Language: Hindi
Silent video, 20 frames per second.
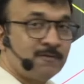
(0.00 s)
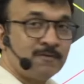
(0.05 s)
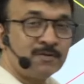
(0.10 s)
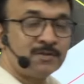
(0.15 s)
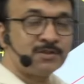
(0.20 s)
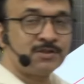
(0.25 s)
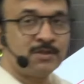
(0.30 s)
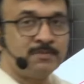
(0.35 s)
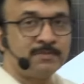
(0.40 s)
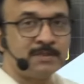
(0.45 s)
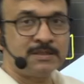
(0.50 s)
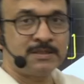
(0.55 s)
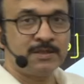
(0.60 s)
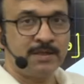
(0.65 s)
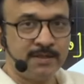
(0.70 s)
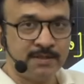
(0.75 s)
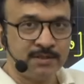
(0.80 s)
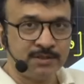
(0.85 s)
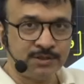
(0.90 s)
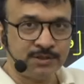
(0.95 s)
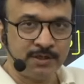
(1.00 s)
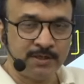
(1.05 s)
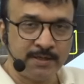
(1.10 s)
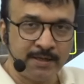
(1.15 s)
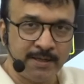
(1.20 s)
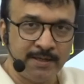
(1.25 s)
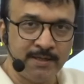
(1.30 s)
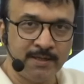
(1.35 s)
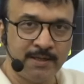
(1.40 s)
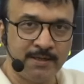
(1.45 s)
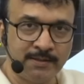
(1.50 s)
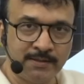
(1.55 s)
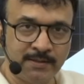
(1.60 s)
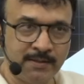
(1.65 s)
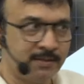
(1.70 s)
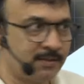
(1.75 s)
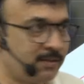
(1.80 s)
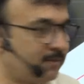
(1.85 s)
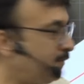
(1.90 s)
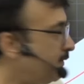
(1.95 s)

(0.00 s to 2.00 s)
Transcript: फोर्स जब स्टडी स्टेट नहीं आई थी तब